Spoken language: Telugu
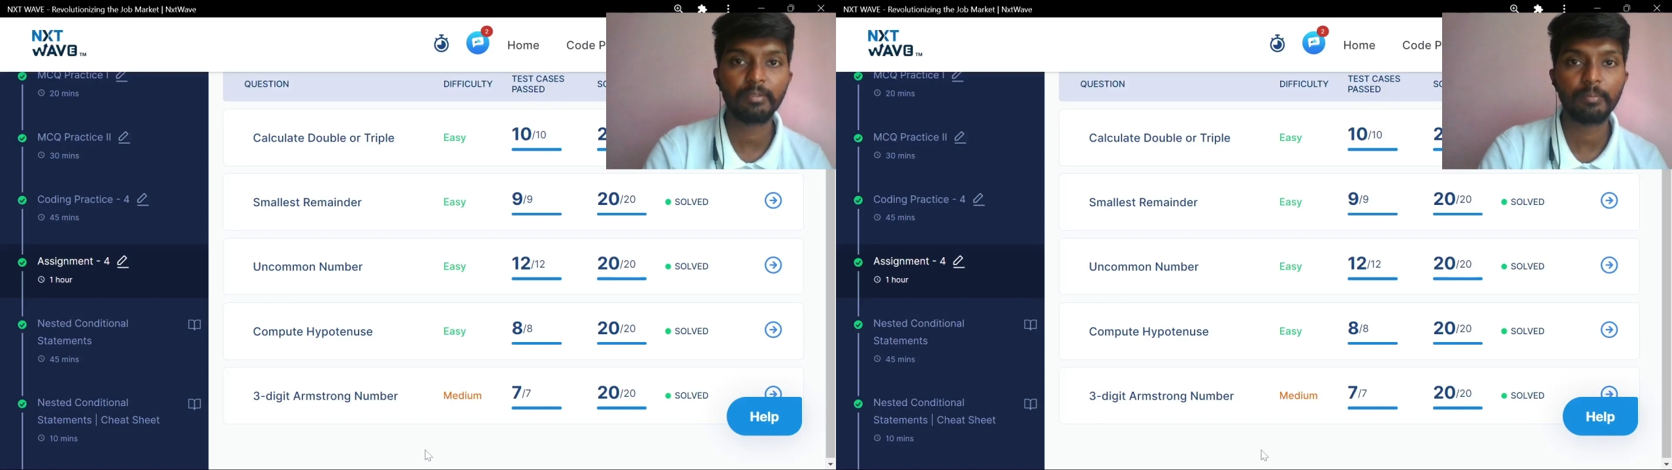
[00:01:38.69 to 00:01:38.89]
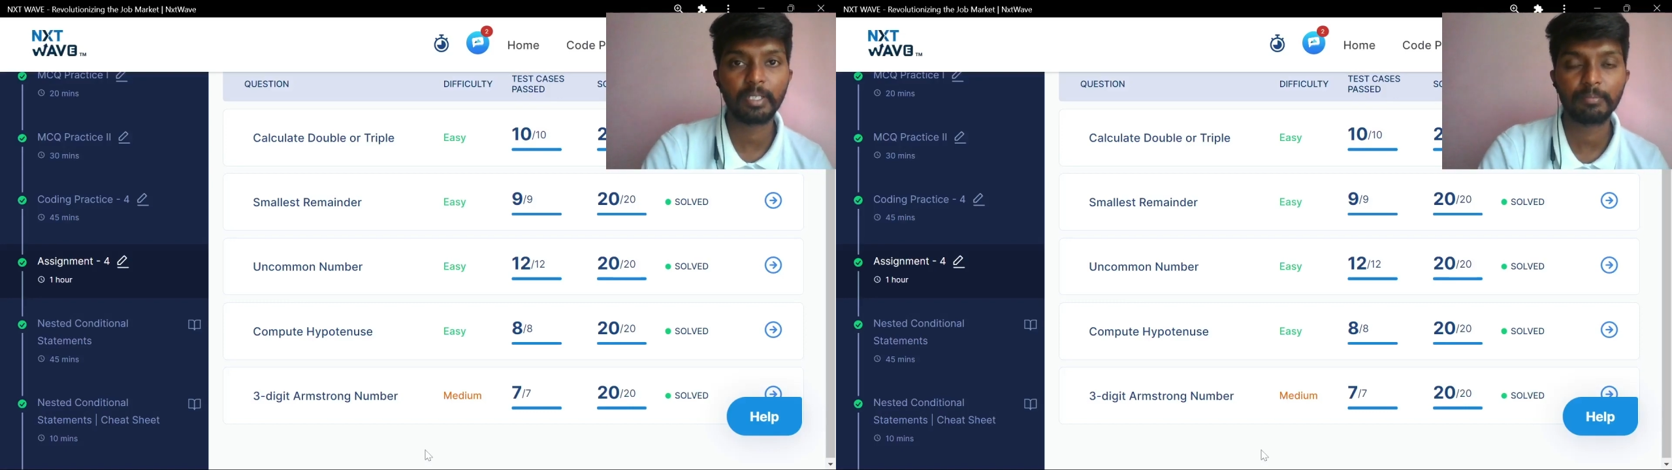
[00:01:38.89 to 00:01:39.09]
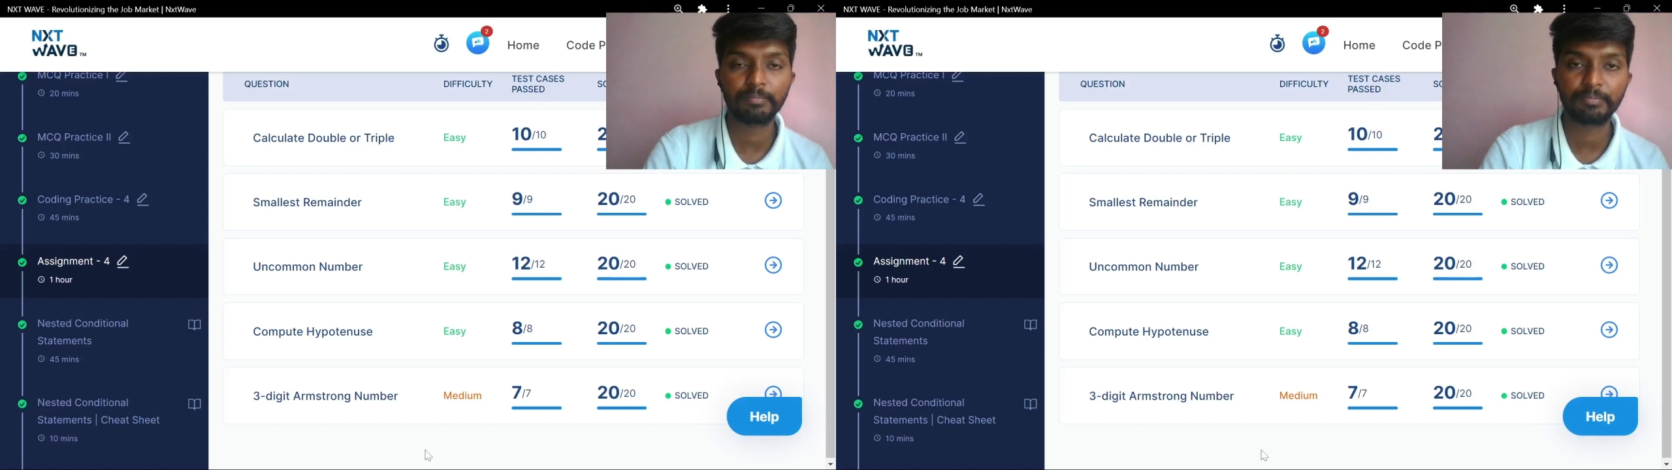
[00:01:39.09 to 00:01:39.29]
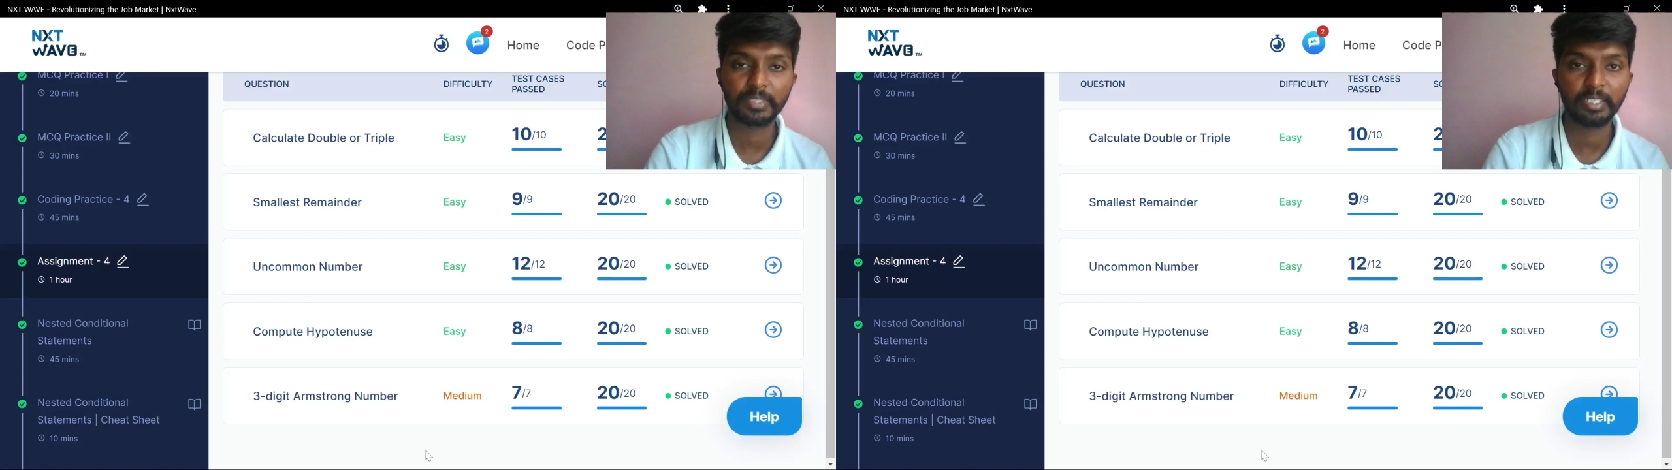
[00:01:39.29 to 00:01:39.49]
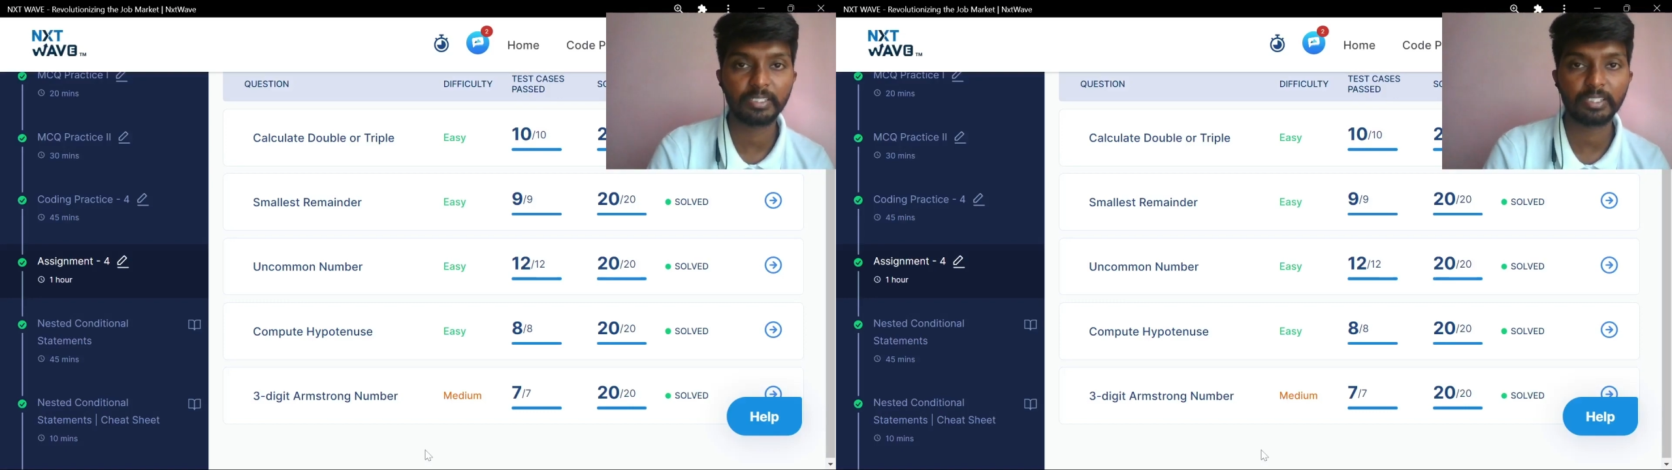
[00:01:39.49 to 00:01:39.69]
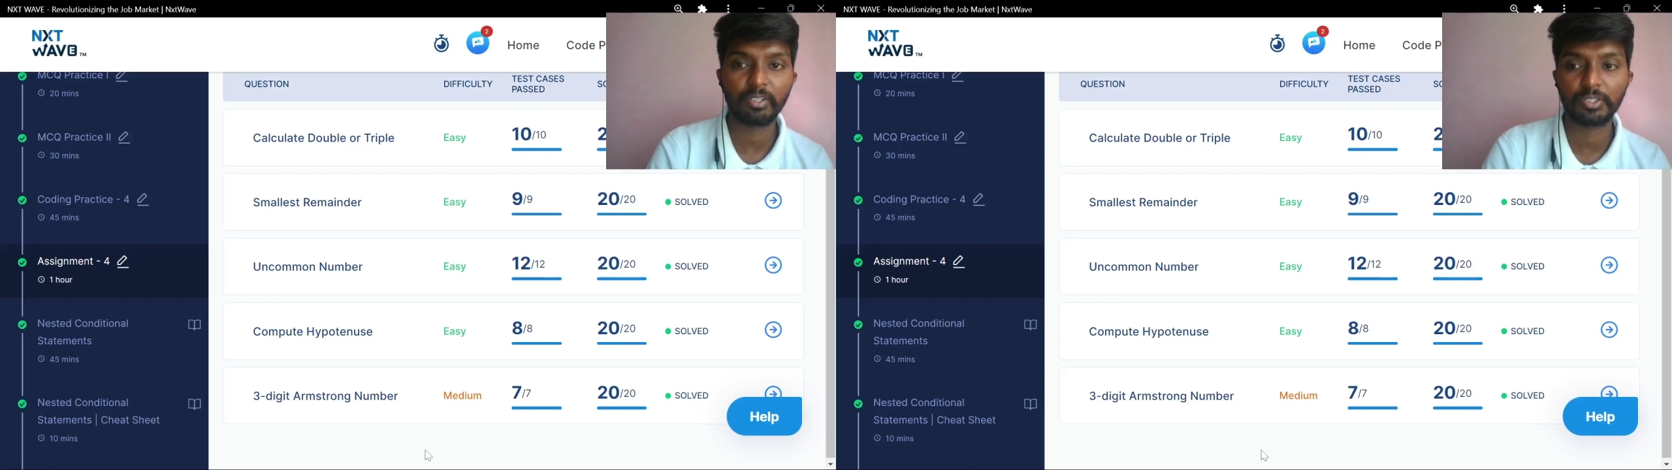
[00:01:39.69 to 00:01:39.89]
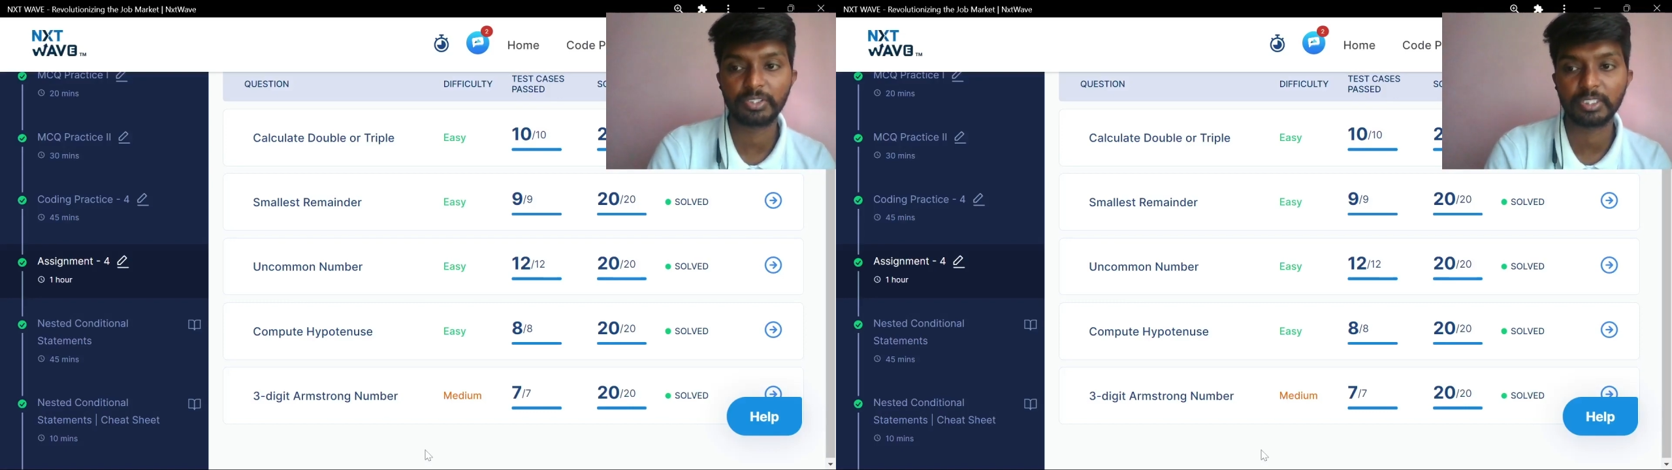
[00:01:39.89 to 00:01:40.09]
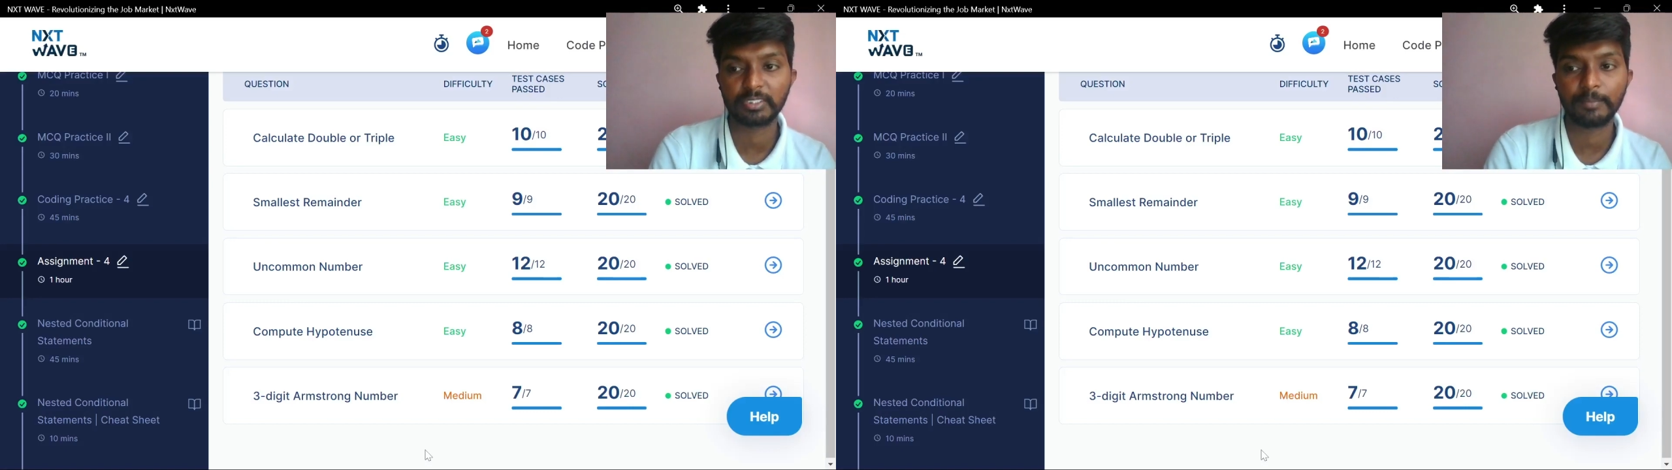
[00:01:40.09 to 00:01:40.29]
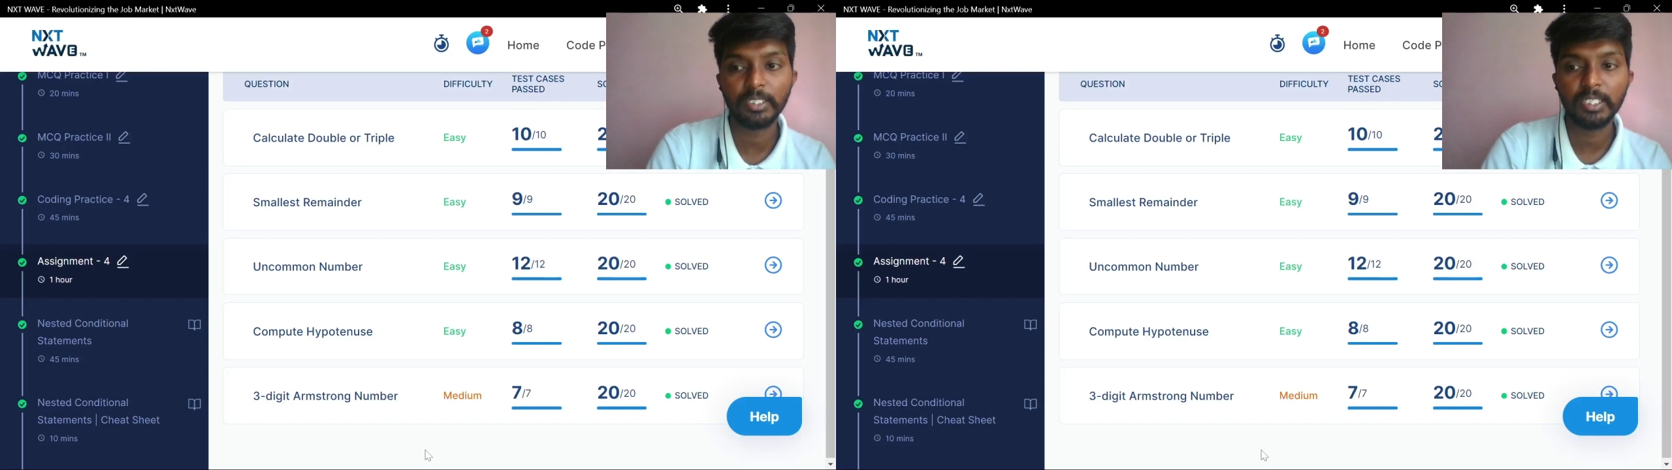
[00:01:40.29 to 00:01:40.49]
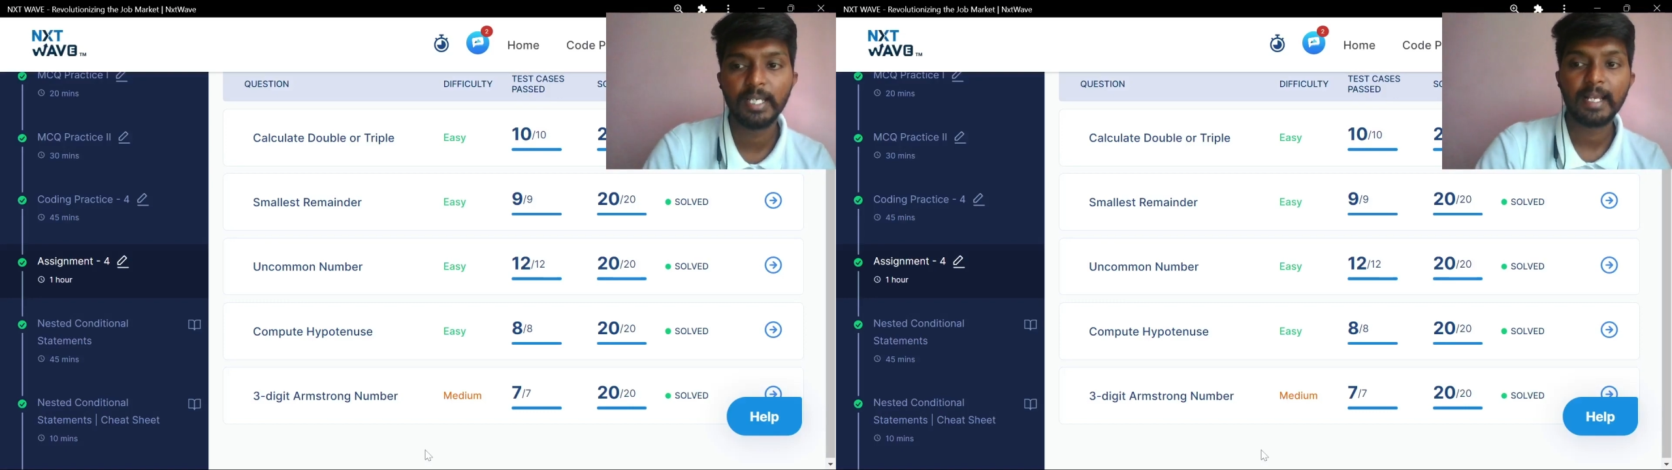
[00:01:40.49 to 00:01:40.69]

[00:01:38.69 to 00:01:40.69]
నేను మనం దాన్ని షార్ట్అవుట్ చేద్దాము